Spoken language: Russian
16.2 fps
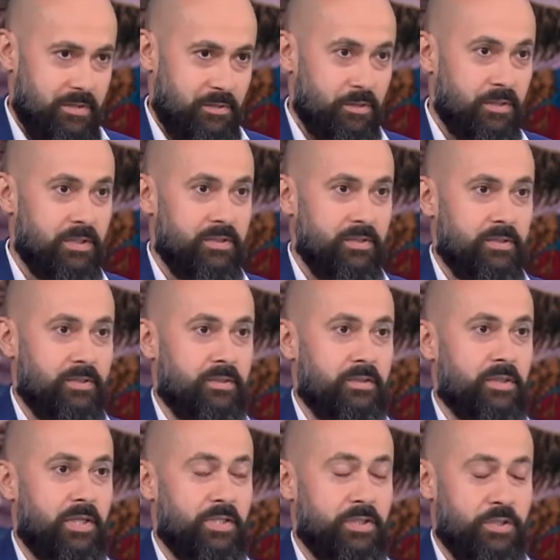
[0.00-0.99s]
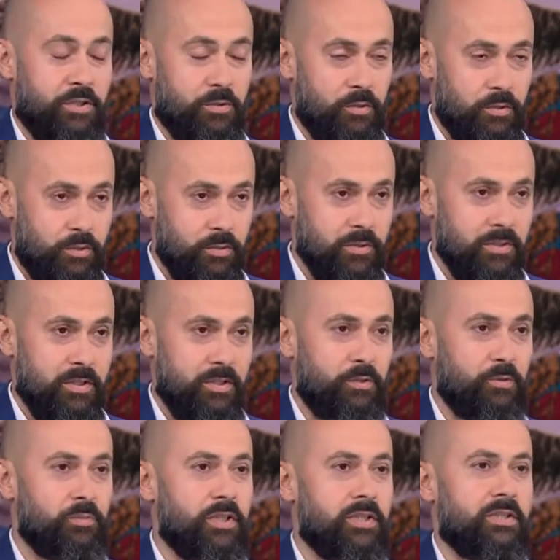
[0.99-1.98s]
Но это, конечно, культурная,
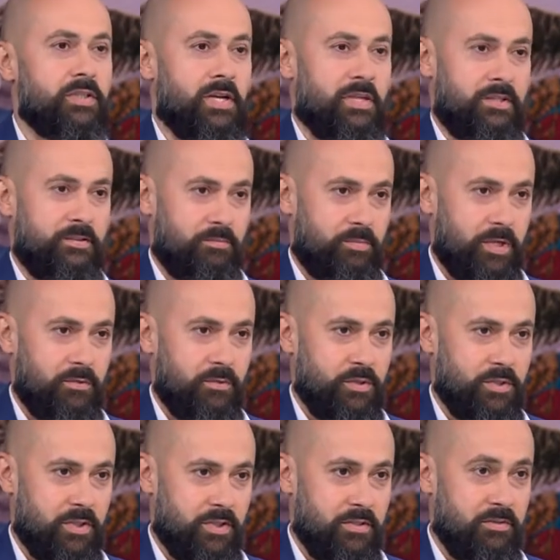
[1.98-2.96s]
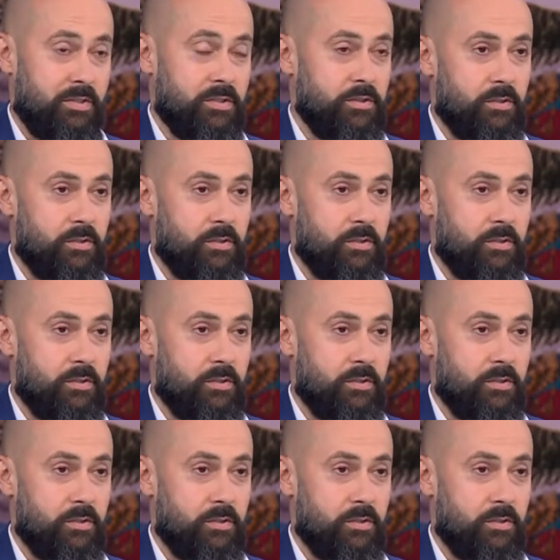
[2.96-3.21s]
гуманитарная в первую очередь связь,